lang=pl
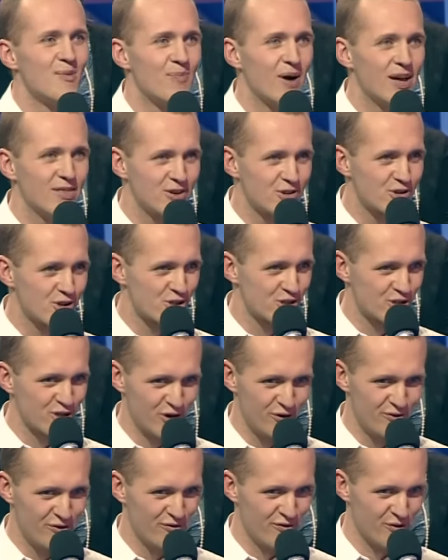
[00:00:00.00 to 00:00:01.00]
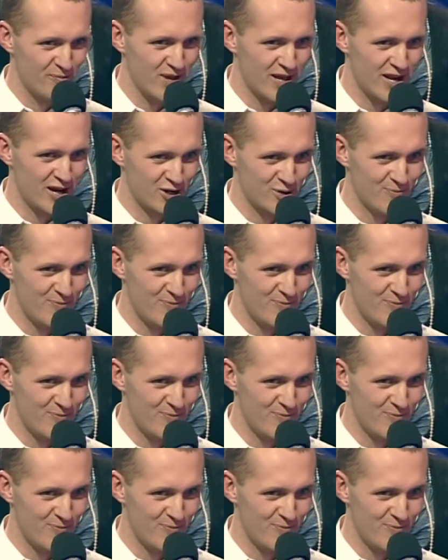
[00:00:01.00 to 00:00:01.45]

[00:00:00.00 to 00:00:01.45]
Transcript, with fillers: Pan Krzysztof wybiera